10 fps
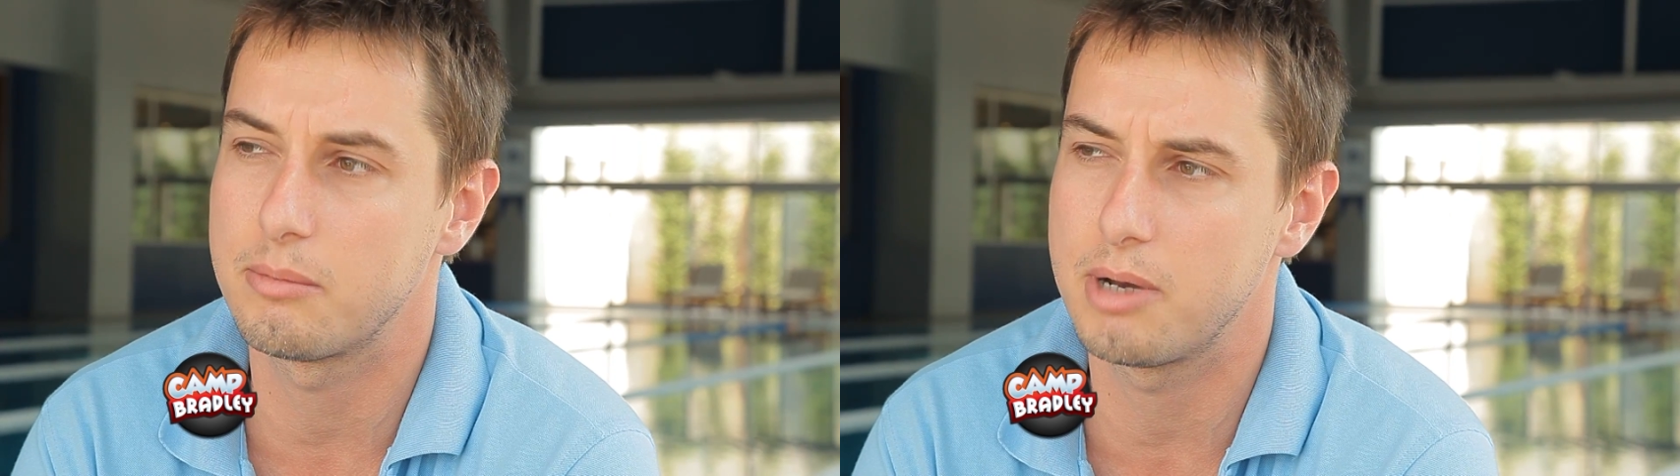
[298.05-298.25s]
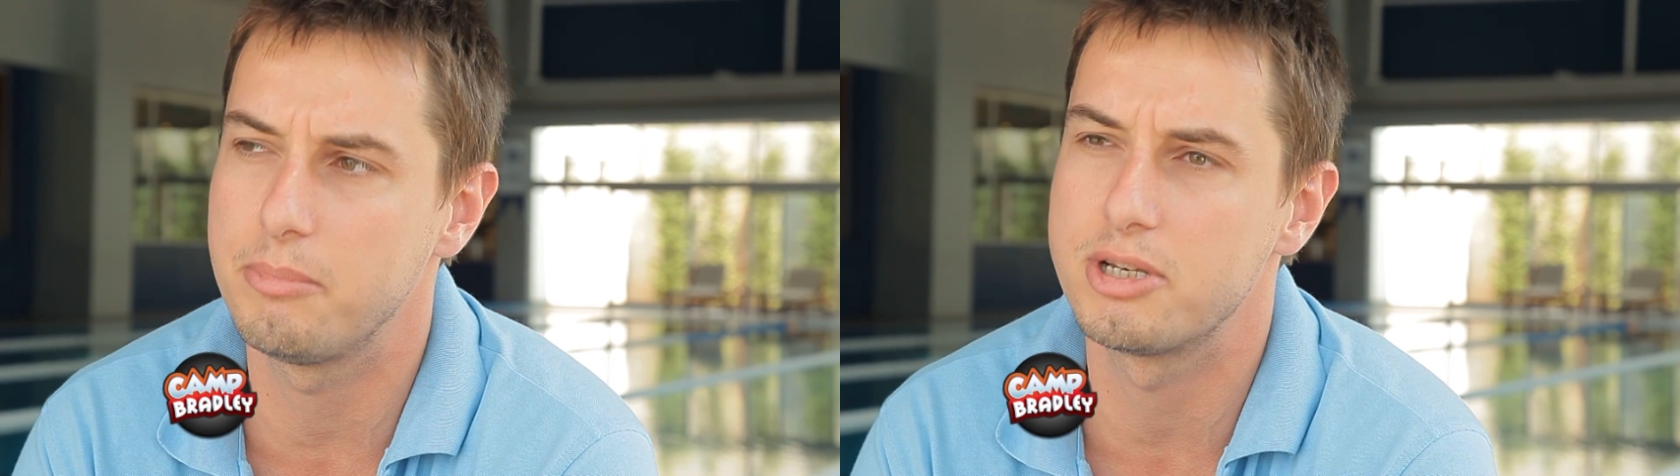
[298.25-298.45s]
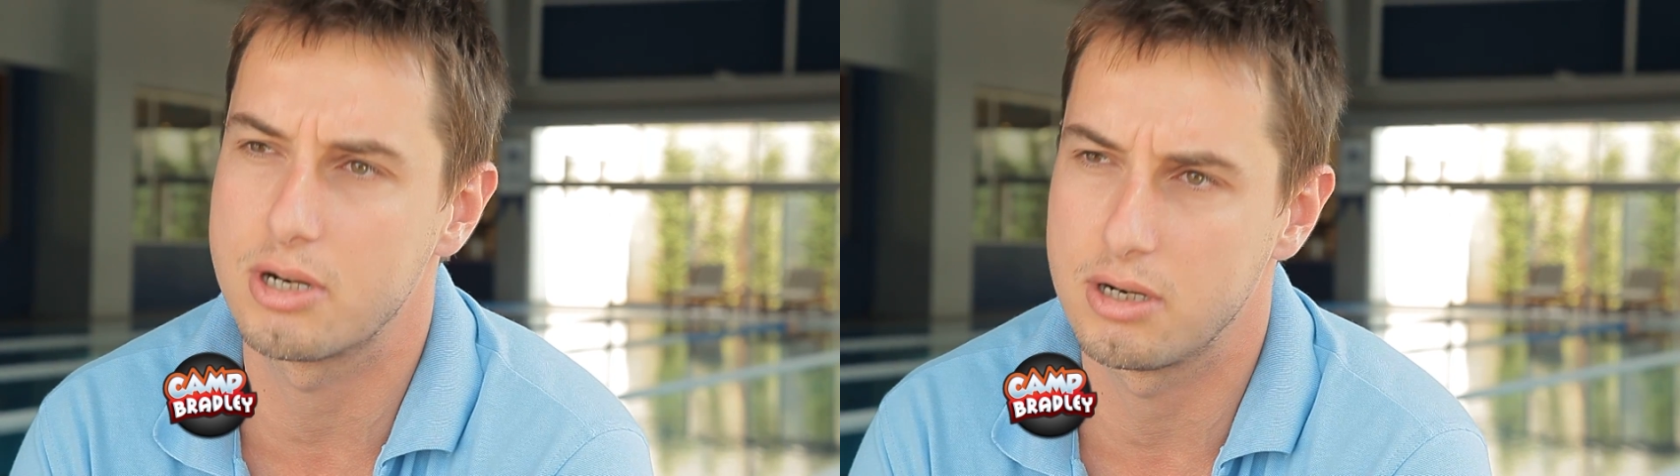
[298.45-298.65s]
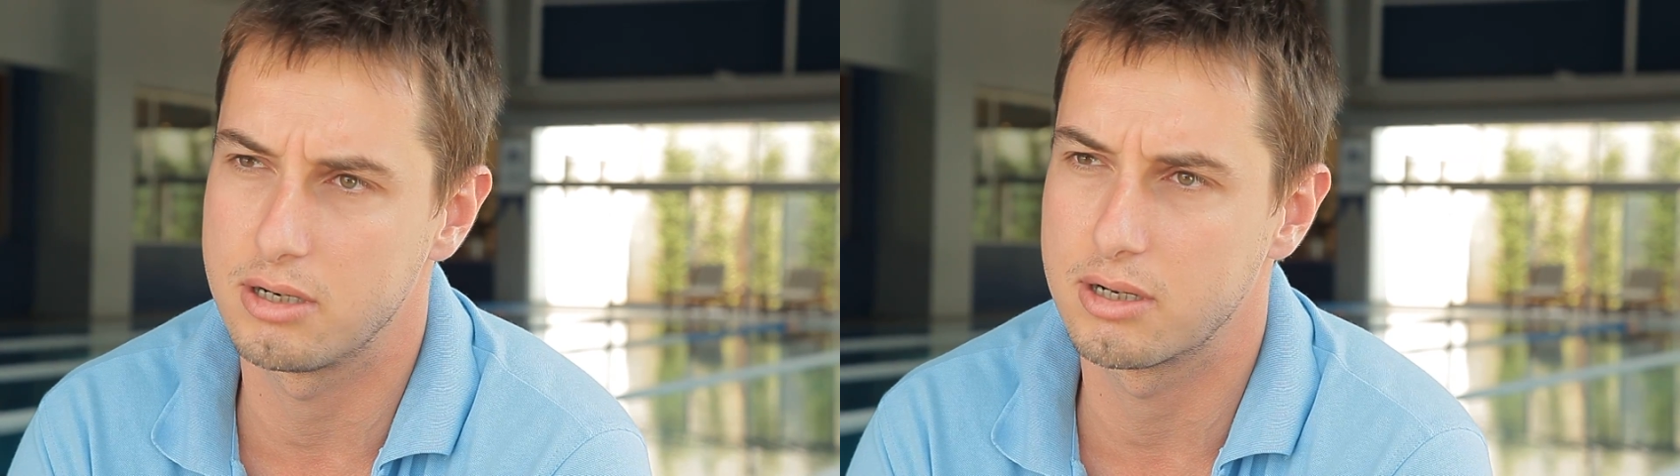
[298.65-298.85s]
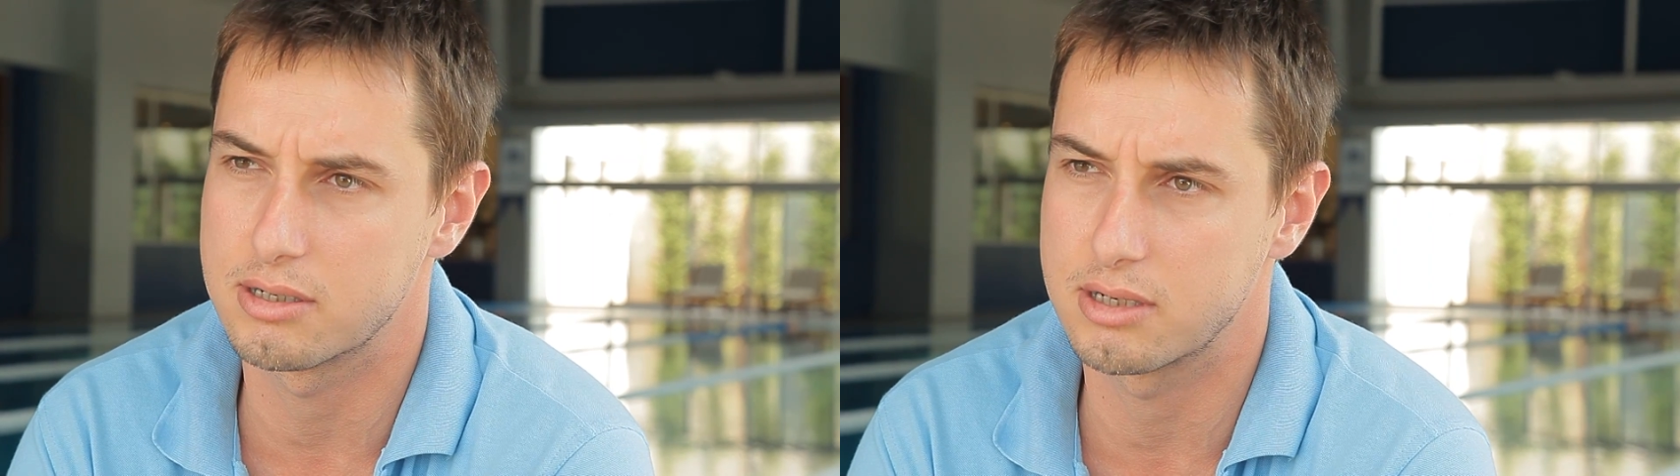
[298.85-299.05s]
temel
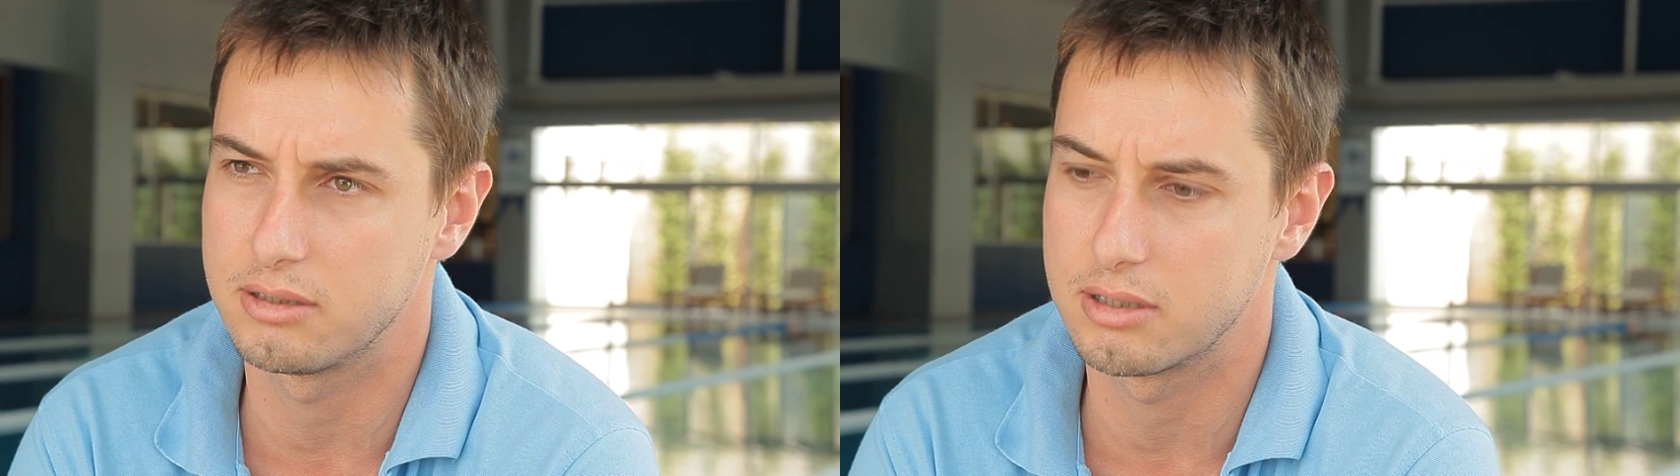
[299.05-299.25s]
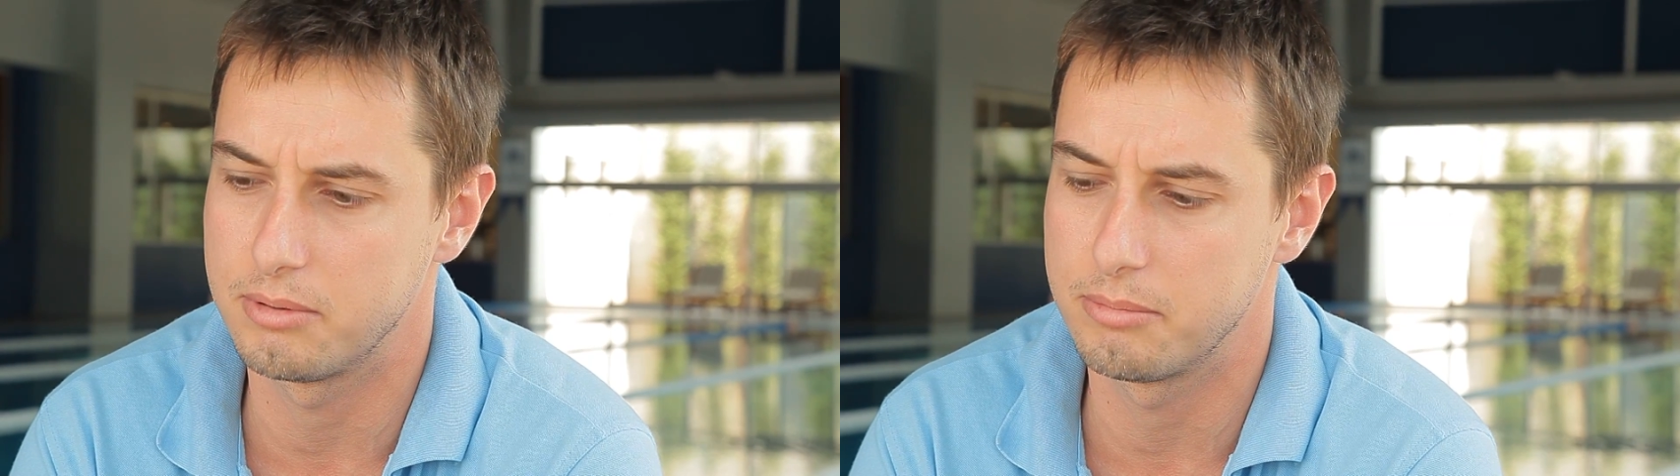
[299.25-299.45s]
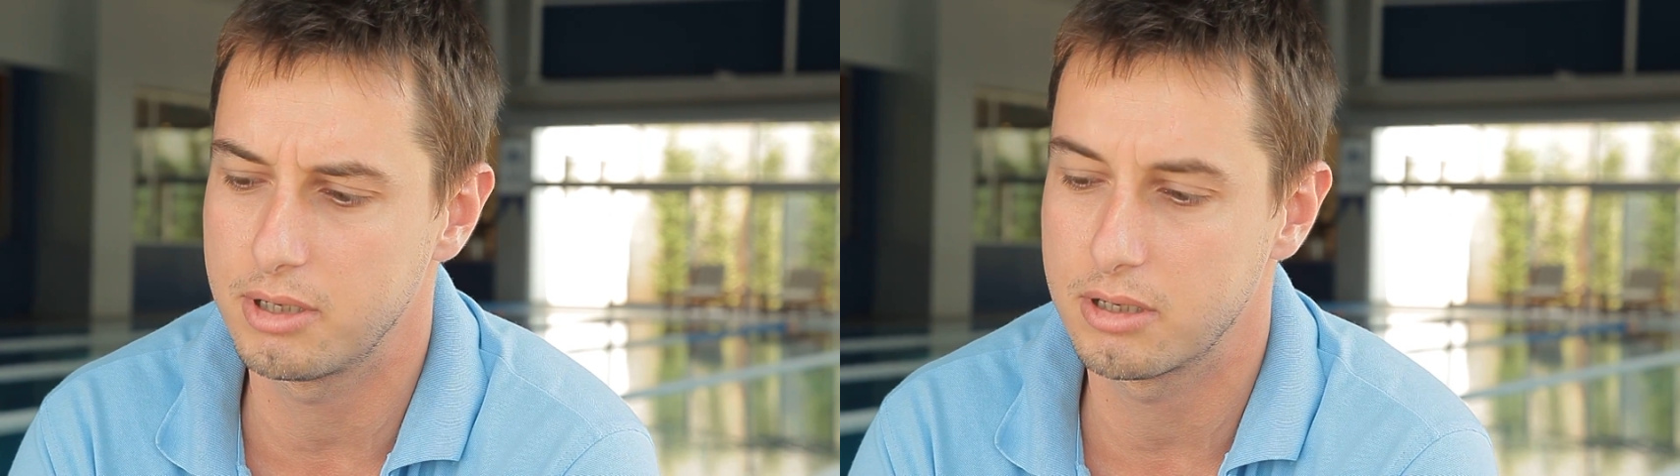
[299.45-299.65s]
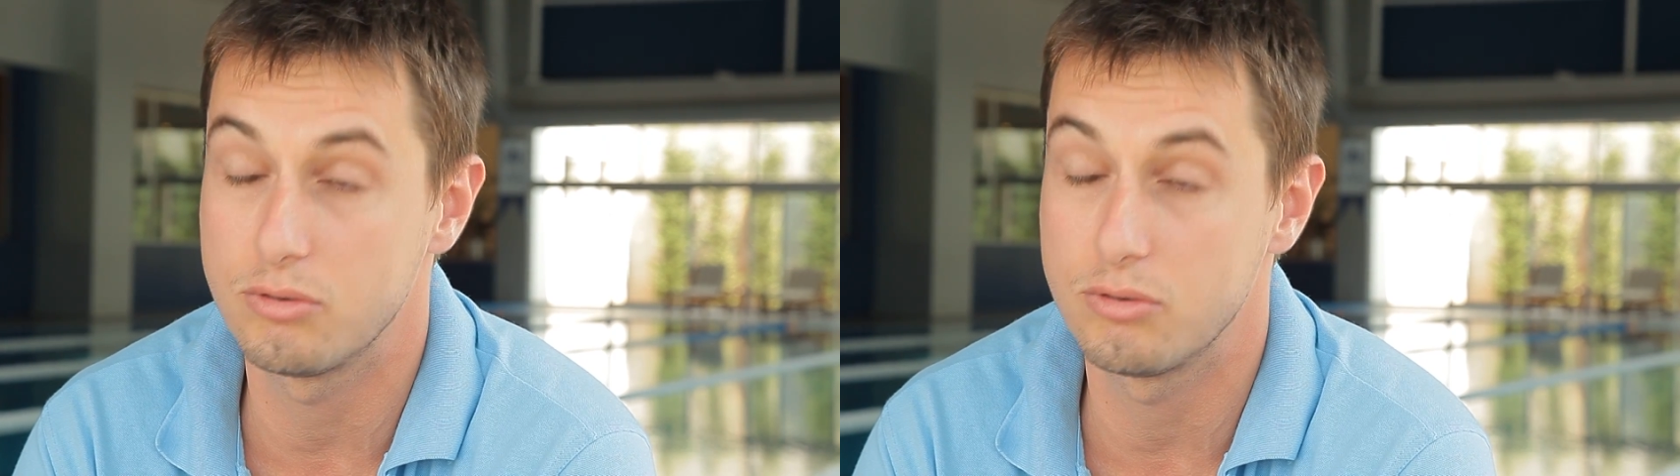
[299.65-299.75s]
becerilerini kazandırabilmek,